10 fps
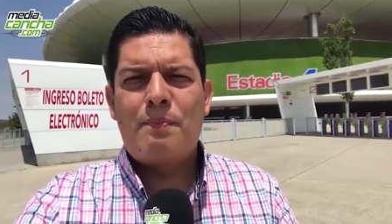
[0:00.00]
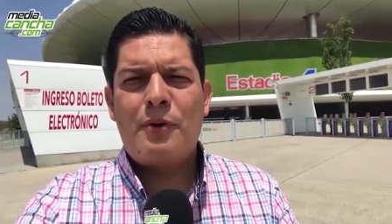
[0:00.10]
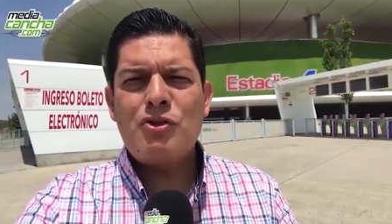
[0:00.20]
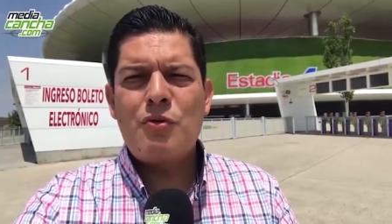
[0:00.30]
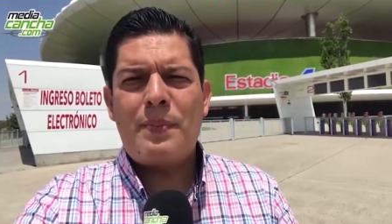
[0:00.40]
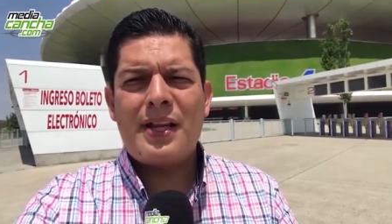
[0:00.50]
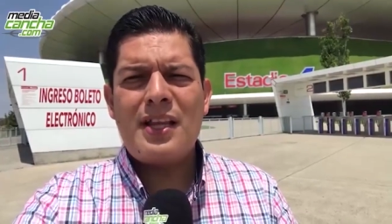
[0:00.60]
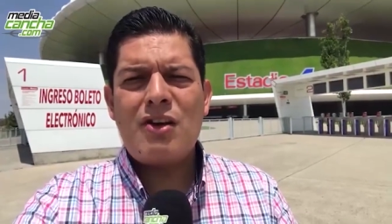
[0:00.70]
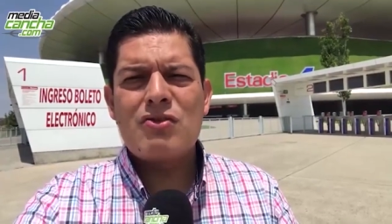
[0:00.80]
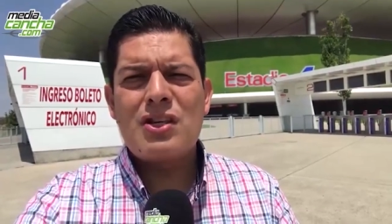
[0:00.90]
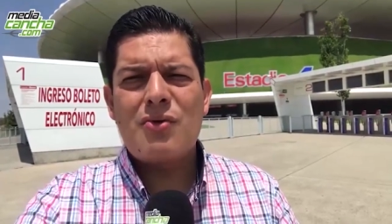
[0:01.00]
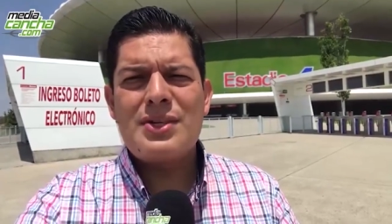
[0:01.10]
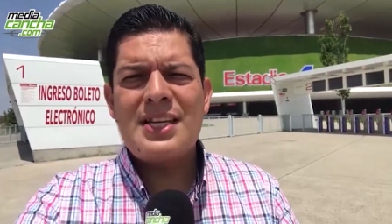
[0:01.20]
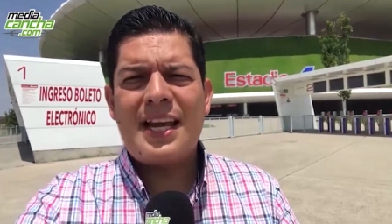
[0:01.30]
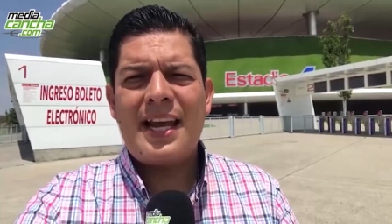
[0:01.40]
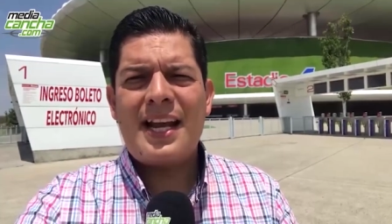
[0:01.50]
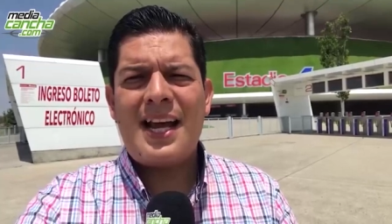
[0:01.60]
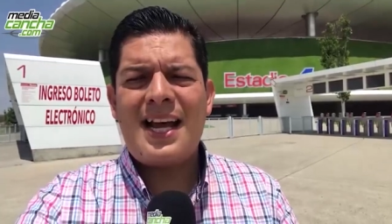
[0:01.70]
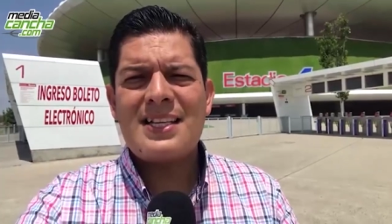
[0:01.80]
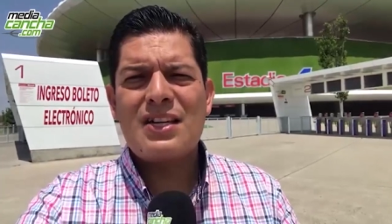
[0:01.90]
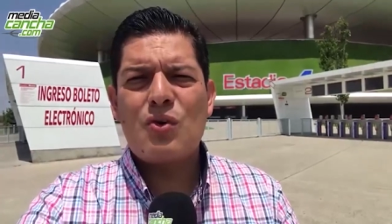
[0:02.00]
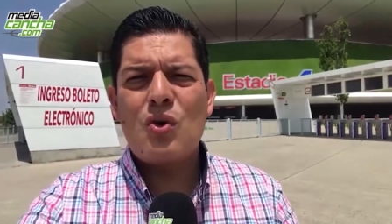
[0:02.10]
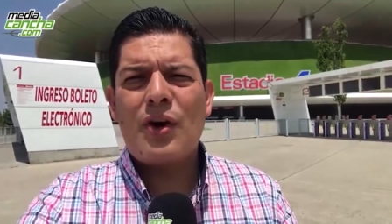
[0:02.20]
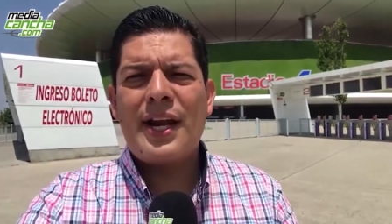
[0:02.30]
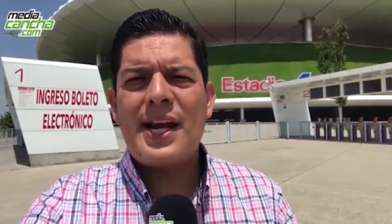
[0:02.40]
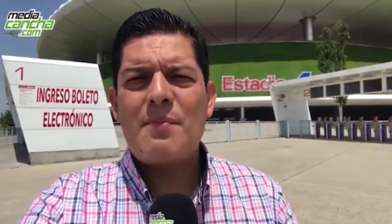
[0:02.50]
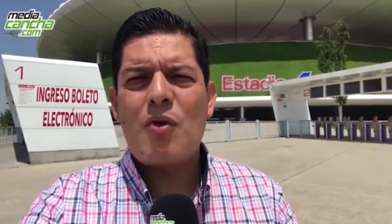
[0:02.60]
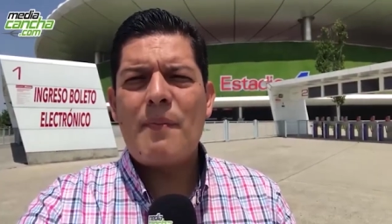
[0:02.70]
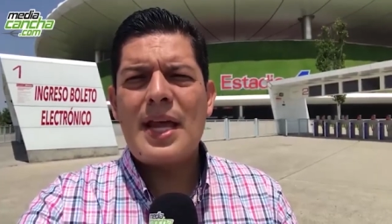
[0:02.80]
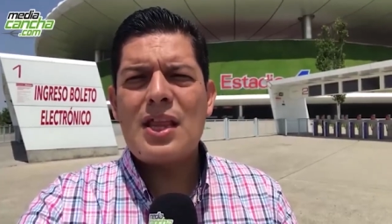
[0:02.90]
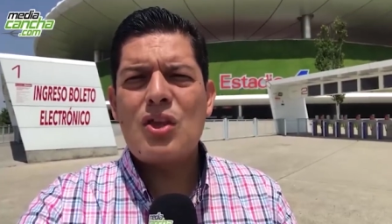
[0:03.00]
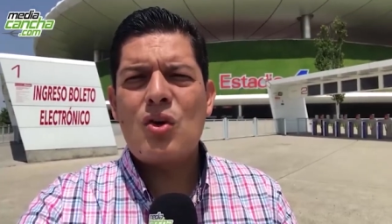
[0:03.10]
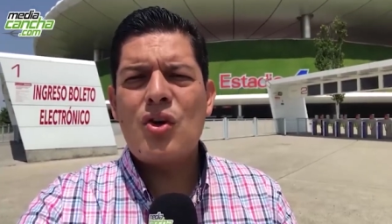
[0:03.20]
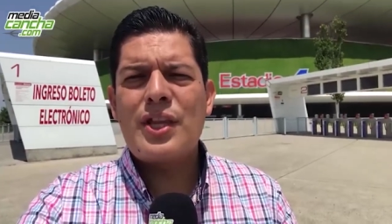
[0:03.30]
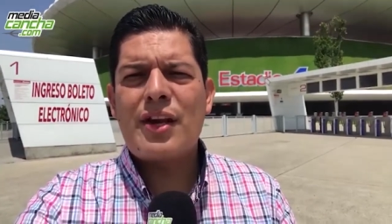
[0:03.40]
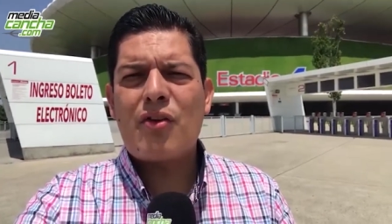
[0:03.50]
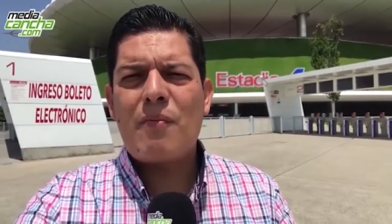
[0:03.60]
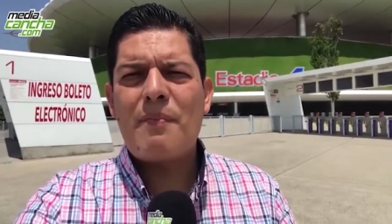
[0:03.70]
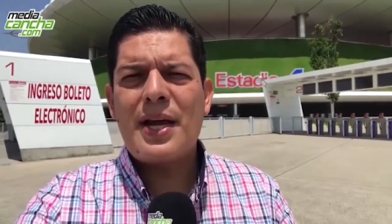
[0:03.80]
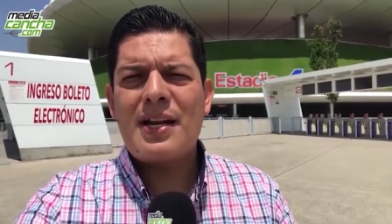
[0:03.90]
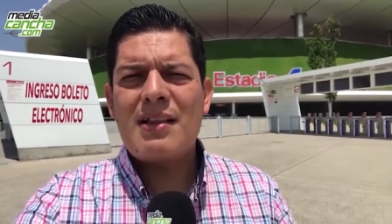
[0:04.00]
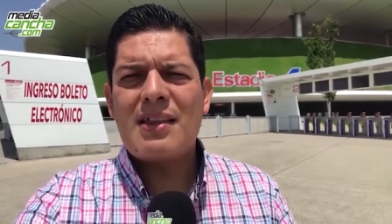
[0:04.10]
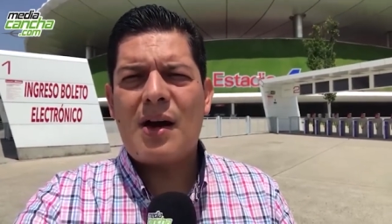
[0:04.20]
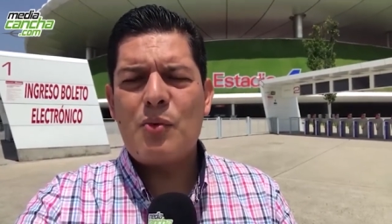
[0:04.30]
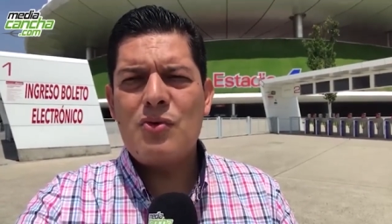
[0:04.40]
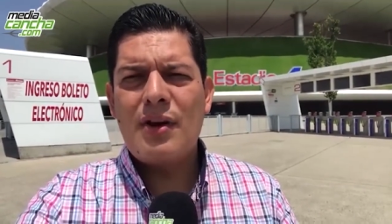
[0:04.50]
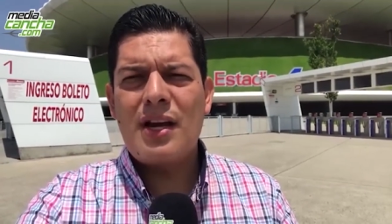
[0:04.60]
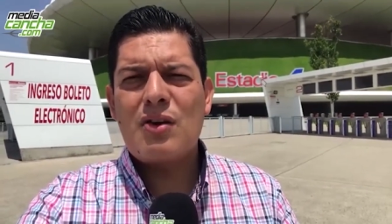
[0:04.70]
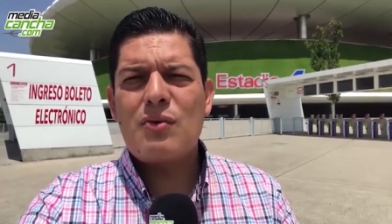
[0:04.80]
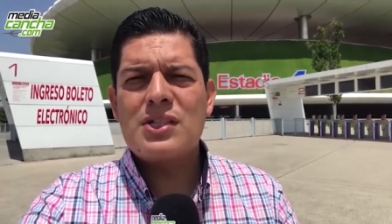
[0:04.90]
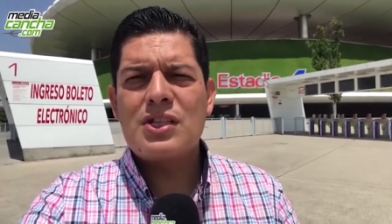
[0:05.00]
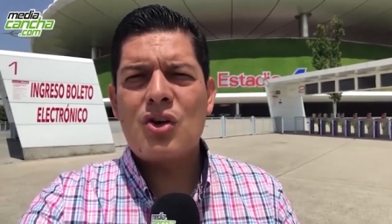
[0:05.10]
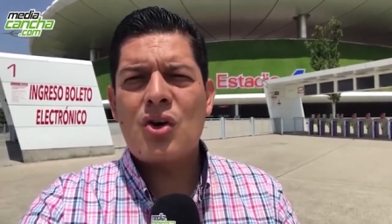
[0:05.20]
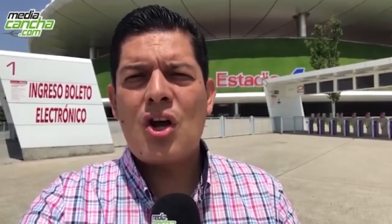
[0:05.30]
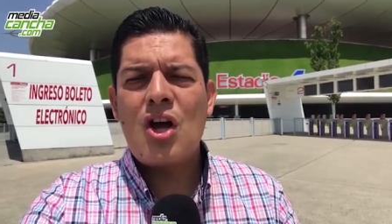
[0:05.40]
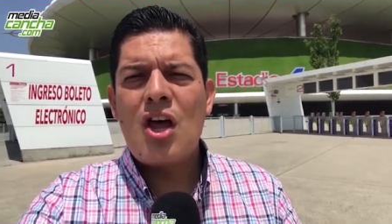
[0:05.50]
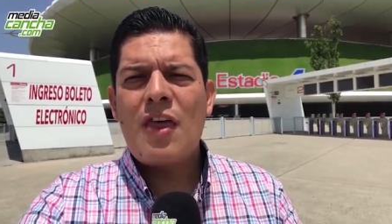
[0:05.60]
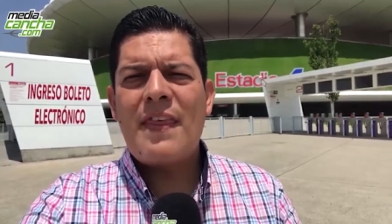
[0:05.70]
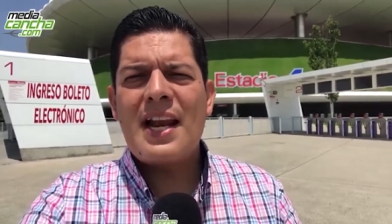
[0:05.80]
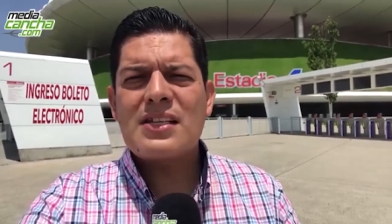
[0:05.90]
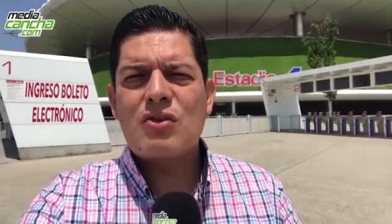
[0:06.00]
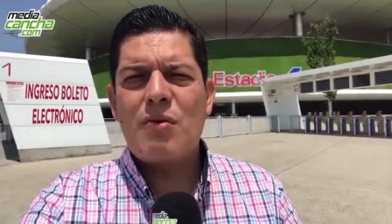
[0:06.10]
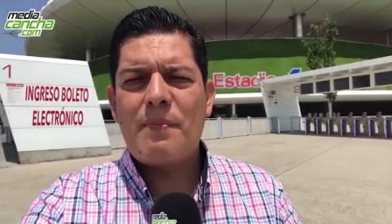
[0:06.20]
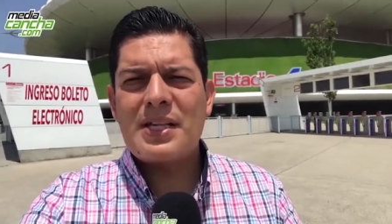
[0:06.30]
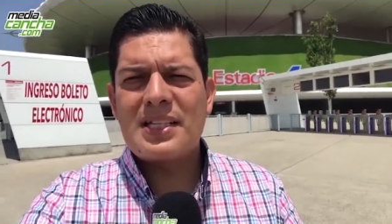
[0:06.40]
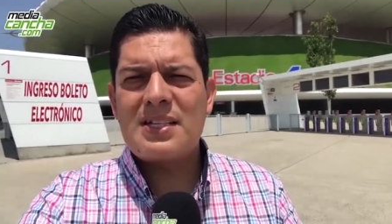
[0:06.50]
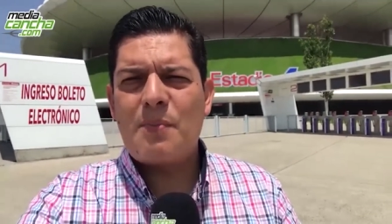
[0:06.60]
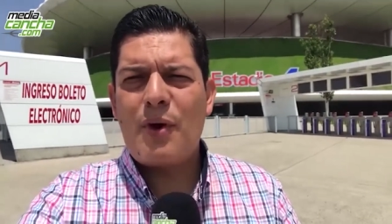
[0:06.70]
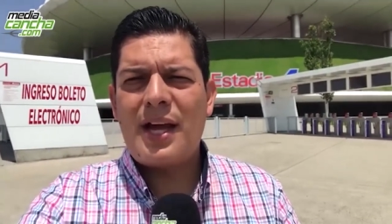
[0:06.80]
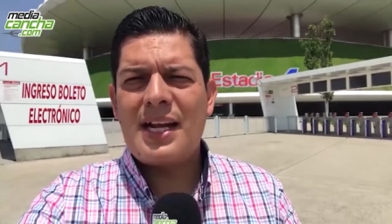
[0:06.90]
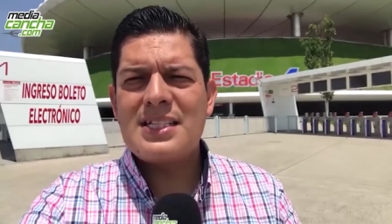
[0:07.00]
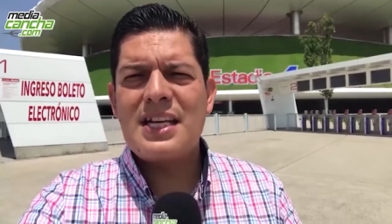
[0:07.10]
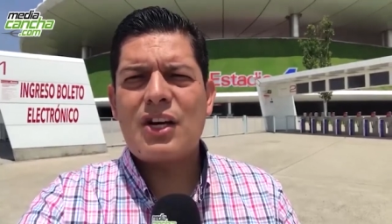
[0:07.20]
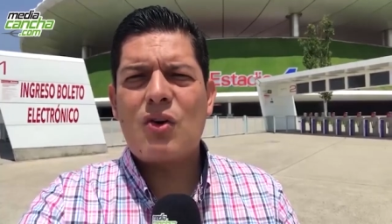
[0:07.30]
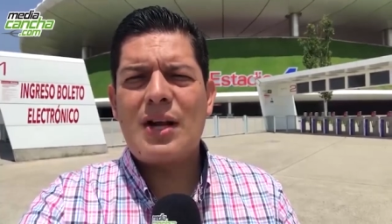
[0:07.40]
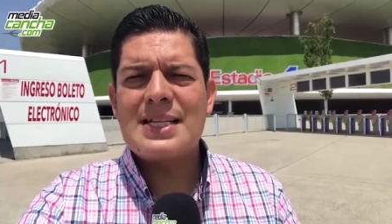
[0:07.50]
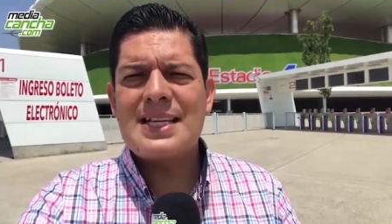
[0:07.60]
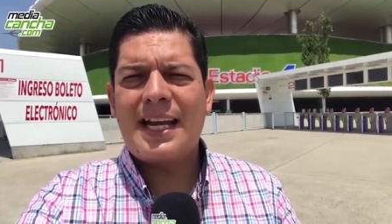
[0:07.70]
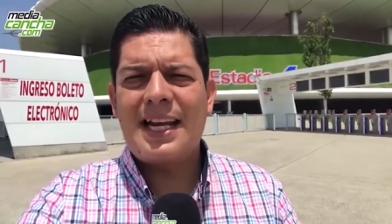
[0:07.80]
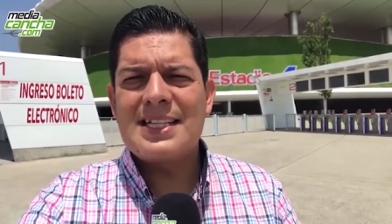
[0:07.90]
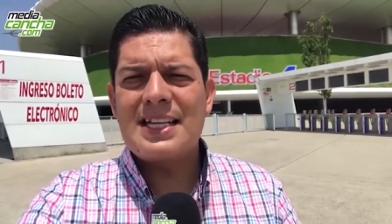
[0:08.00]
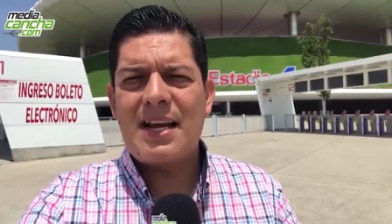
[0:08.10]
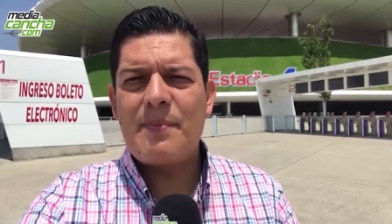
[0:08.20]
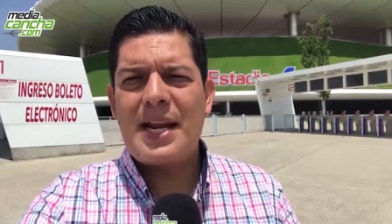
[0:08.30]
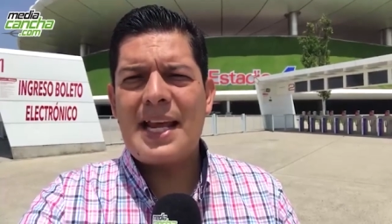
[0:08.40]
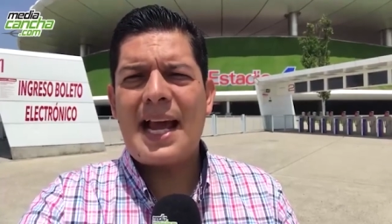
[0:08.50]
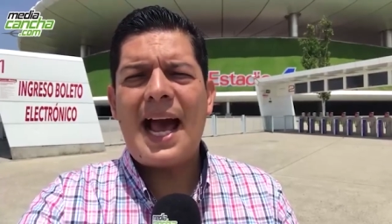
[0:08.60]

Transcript: Por su parte, José Luis Higuera aseguró que era momento de romper el tabú en cuestión de las compras que se puedan hacer con las Águilas de la América.